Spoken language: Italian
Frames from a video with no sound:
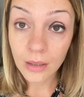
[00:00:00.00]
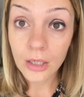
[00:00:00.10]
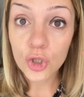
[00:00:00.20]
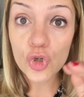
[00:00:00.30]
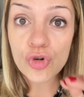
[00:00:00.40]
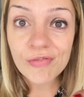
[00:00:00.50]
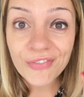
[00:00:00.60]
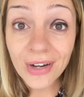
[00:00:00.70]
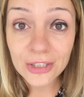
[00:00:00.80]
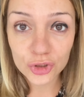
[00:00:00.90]
non
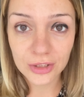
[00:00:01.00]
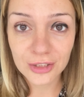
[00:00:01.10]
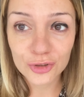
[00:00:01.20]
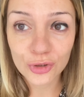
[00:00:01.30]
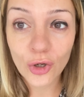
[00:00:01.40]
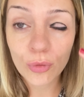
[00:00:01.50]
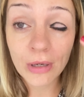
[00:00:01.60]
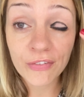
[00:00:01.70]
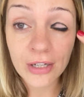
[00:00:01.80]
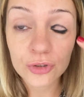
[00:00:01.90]
faccio attenzione a come la
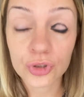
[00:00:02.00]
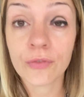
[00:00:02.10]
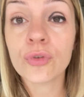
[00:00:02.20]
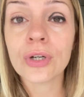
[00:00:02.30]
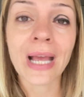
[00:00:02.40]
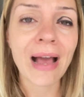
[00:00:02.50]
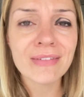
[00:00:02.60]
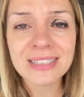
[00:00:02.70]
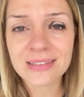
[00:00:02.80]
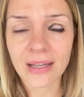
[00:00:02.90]
faccio cioè voi
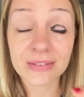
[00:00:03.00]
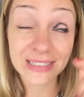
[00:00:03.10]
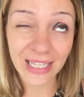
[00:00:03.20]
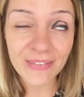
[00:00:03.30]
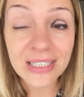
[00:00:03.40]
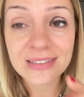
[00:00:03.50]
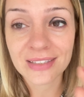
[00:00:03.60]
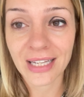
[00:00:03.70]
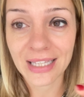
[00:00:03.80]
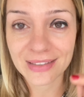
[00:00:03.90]
aveste, se
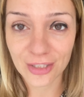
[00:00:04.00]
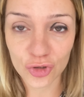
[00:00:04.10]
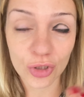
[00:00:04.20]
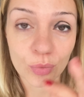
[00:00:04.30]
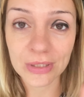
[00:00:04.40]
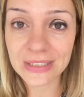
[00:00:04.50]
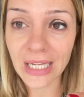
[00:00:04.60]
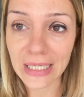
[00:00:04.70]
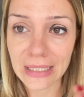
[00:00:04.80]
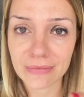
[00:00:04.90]
aveste tracciato questa
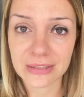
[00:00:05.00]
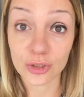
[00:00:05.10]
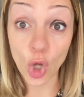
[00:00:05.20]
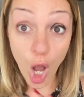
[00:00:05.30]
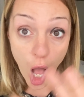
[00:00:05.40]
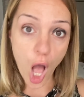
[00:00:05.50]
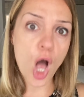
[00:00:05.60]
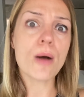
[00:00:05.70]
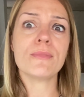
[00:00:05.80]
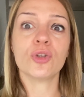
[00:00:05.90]
linea avreste detto
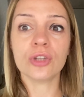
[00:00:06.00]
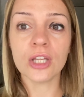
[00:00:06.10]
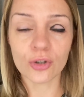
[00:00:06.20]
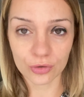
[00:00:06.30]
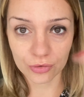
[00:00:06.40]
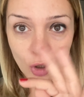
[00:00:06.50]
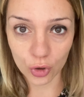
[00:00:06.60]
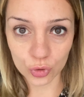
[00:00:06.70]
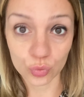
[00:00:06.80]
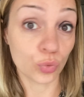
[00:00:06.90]
oh mio dio
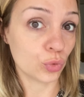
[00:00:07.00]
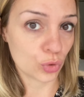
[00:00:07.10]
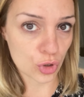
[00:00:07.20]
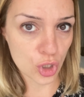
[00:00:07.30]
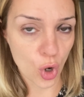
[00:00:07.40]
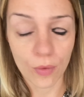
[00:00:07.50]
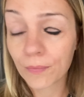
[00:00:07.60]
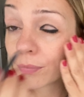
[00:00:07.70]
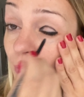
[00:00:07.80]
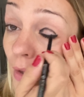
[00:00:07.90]
tolgo tutto
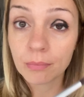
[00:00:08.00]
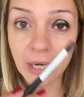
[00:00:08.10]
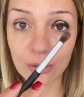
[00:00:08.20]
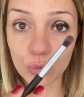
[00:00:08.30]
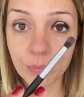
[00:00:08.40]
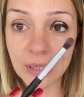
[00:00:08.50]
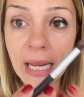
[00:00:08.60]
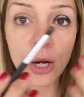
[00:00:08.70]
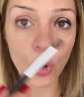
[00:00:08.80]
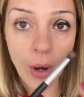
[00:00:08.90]
prendo un
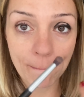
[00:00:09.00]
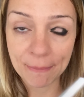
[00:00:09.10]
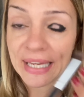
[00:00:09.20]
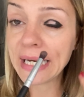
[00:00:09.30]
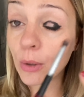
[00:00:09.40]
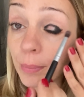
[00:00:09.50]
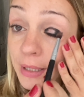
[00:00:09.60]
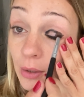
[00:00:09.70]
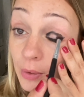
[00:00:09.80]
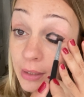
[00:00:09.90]
pennello appena un
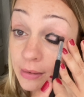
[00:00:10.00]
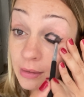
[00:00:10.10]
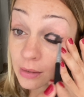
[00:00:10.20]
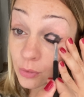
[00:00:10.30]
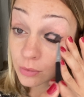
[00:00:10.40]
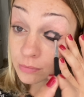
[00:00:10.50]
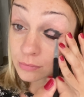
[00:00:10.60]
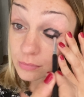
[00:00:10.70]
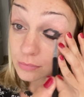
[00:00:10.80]
pennello grandino